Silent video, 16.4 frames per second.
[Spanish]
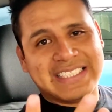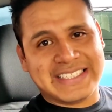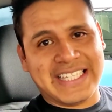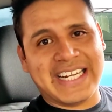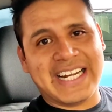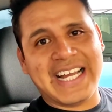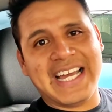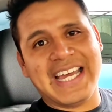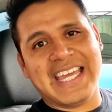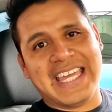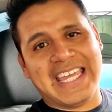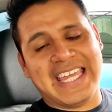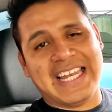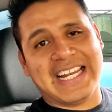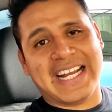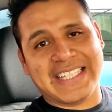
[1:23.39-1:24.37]
será
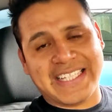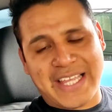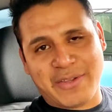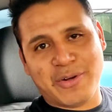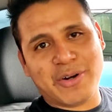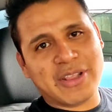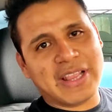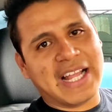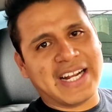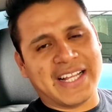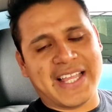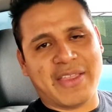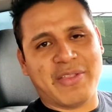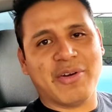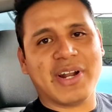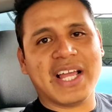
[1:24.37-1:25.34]
el ganador, la
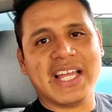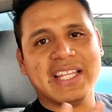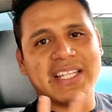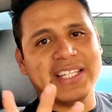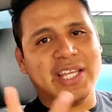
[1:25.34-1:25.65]
ganadora